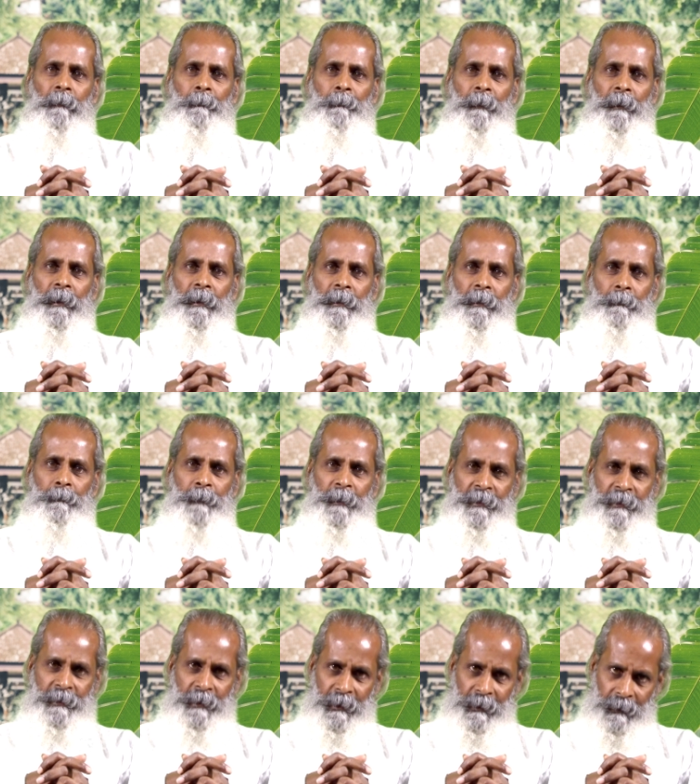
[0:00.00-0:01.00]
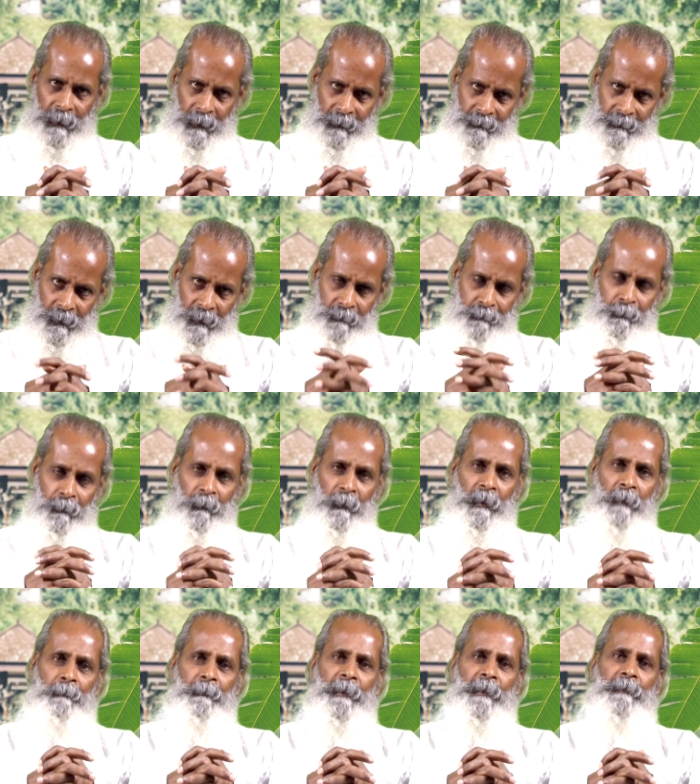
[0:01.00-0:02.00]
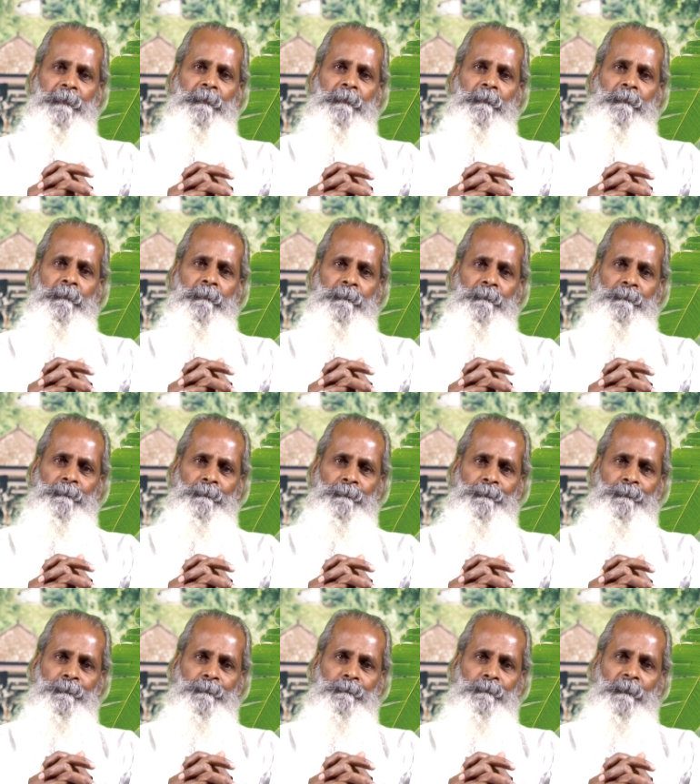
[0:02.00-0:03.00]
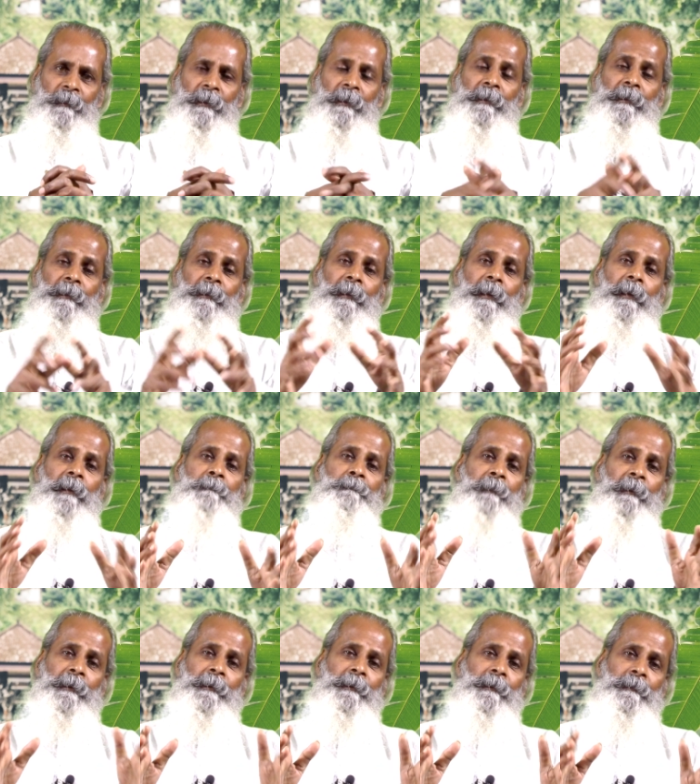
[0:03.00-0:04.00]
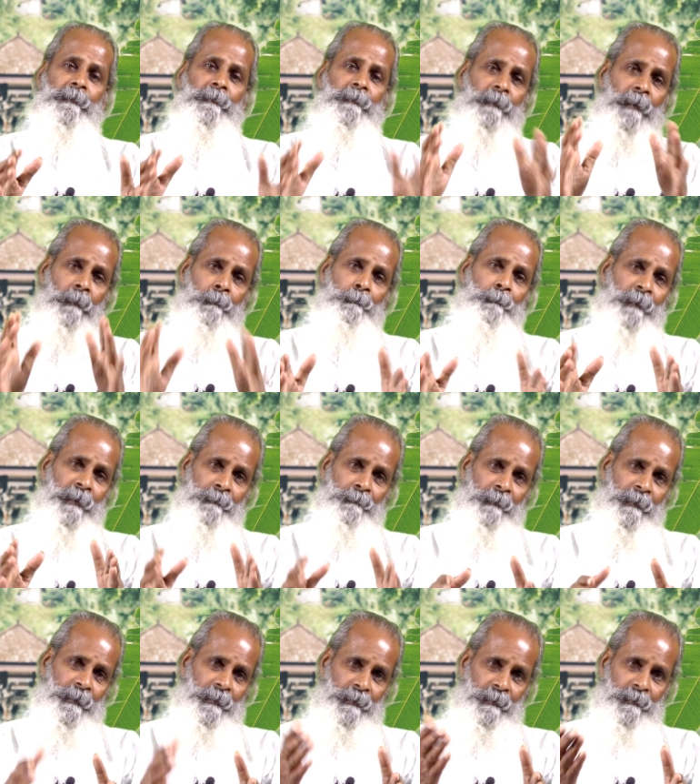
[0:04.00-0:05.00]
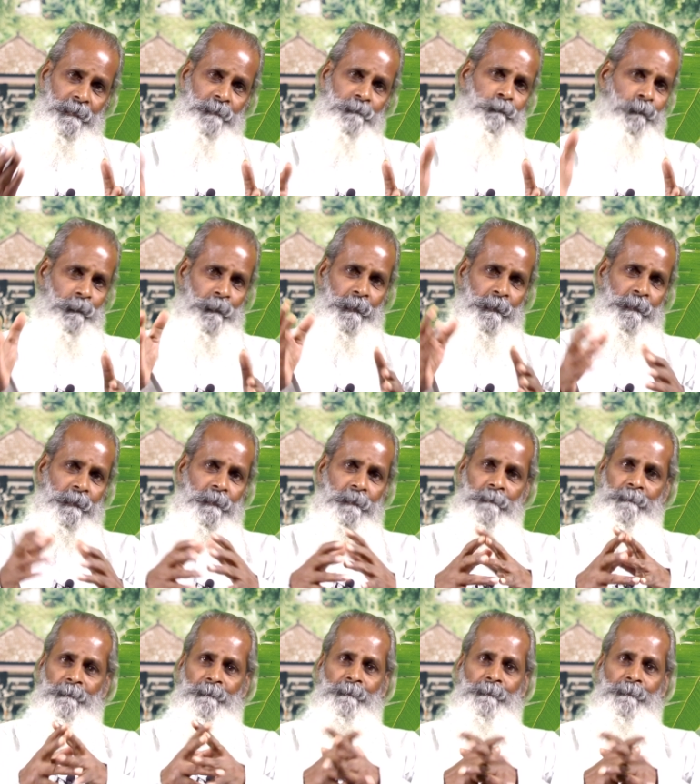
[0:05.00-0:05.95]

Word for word: பா பச்சை கலந்தாற் போல படிந்திருக்கும் இது ஏன் படுகிறது எப்படி படுகிறது சொல்லுங்கள்